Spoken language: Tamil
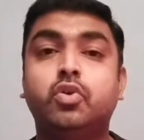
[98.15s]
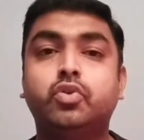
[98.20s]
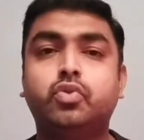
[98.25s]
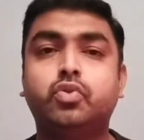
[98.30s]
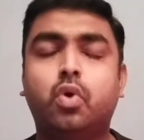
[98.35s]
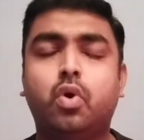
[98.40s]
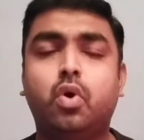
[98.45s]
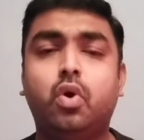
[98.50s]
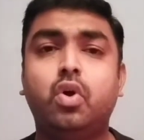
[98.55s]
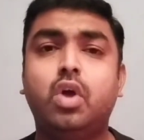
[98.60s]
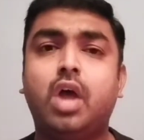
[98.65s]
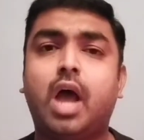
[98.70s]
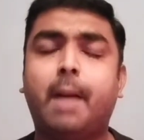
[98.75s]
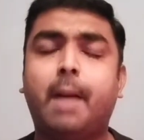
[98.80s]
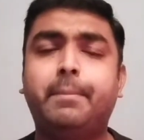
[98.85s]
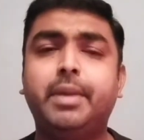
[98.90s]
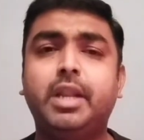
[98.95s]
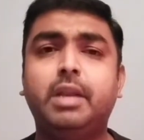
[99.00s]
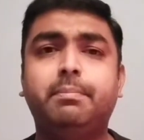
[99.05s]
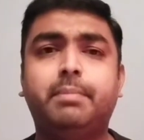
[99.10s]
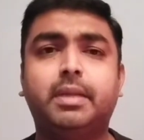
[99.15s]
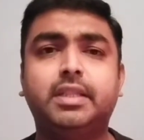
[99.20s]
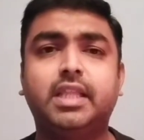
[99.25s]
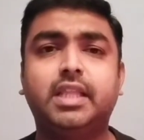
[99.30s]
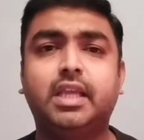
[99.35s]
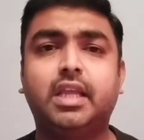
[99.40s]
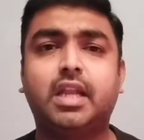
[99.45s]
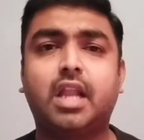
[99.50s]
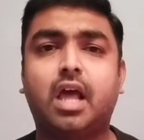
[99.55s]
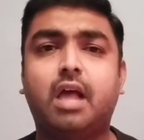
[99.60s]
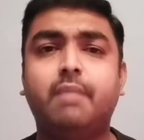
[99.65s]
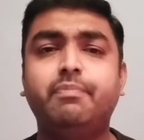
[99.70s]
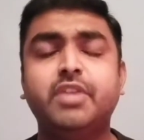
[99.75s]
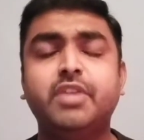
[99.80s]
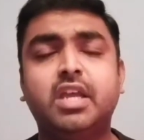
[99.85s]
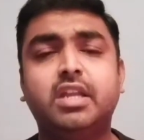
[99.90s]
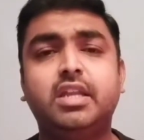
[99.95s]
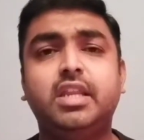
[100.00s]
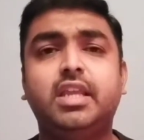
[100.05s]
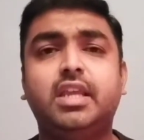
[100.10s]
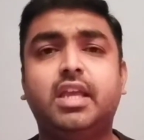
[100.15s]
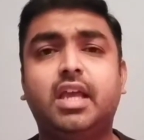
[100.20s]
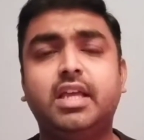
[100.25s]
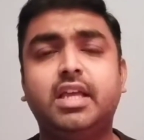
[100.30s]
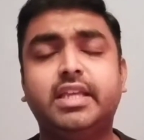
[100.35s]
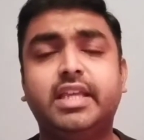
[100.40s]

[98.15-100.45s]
ஸோ அப்படின்னு பார்த்தீங்கன்னா நீங்க